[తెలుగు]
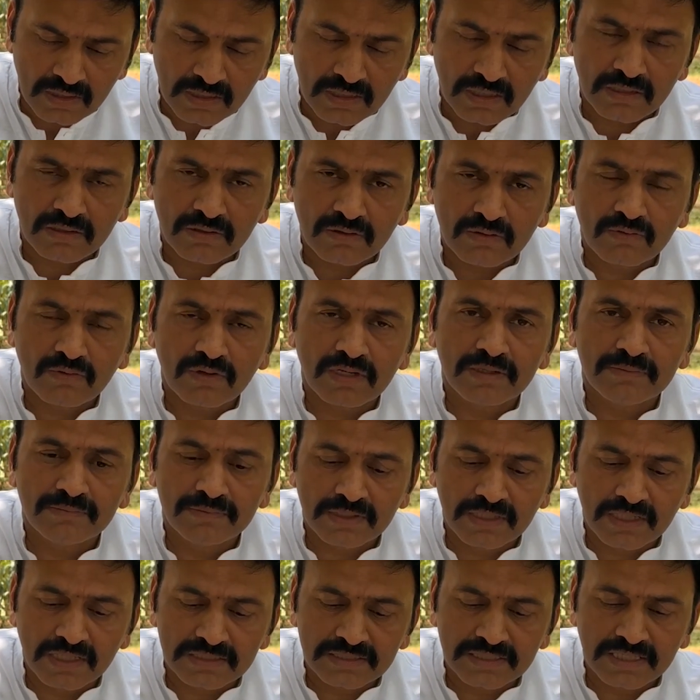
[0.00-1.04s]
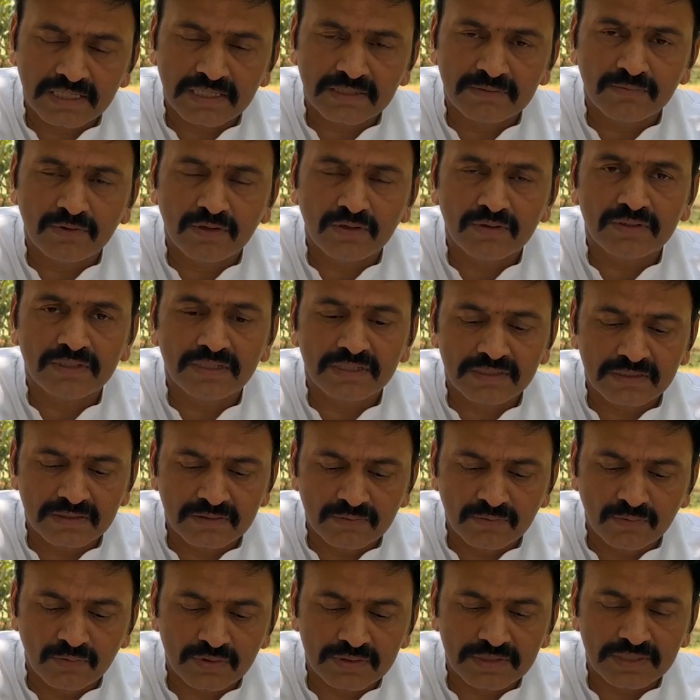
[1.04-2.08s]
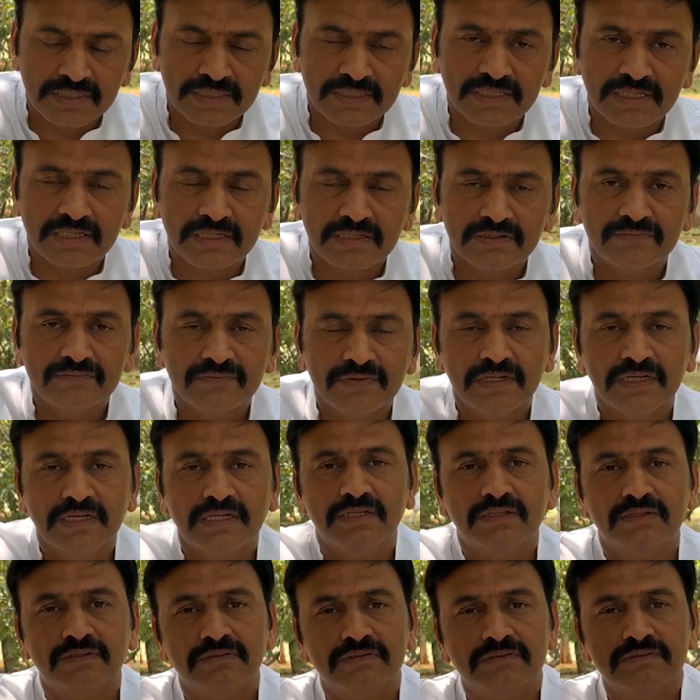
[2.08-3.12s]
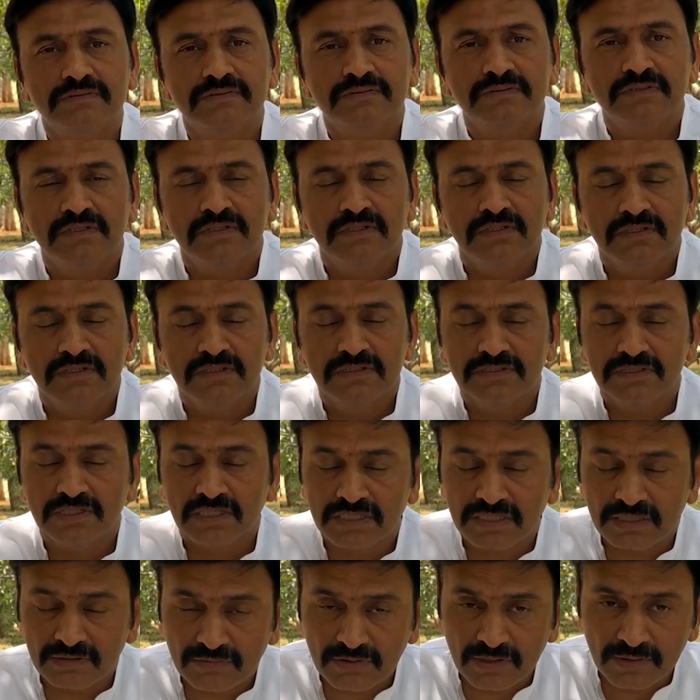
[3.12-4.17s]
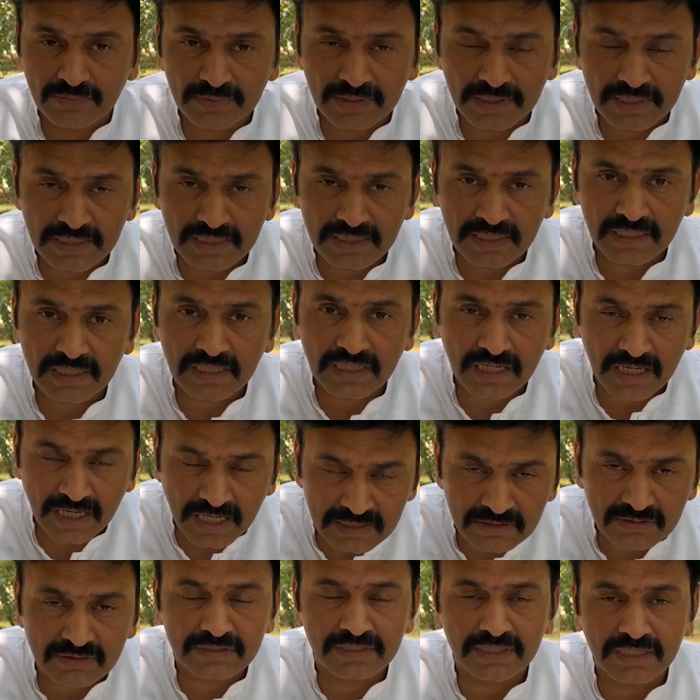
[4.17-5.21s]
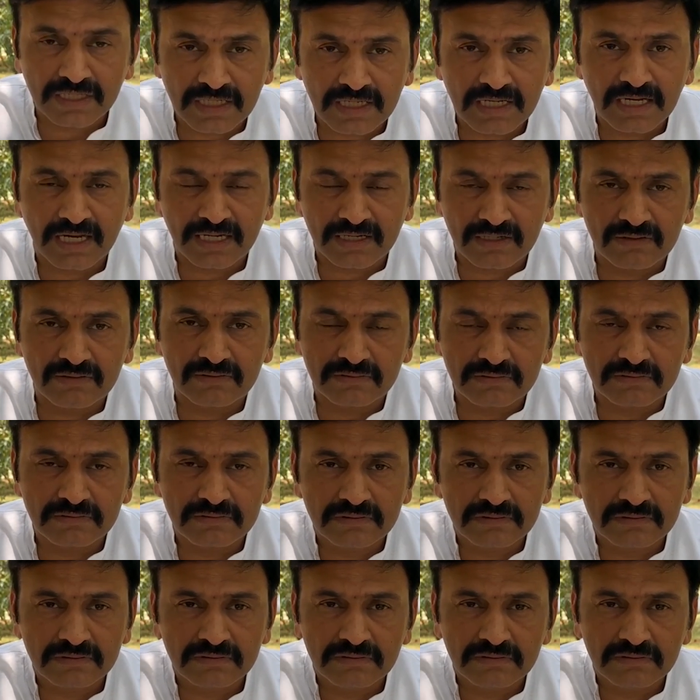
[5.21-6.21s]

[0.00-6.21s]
ఒక్కళ్ళు కూడా మీరు ఆ జగన్మోహన్ రెడ్డికి ఓటు వేయడానికి వీల్లేదు చంద్రబాబు నాయుడు గారు కాదు దీనికి కారణం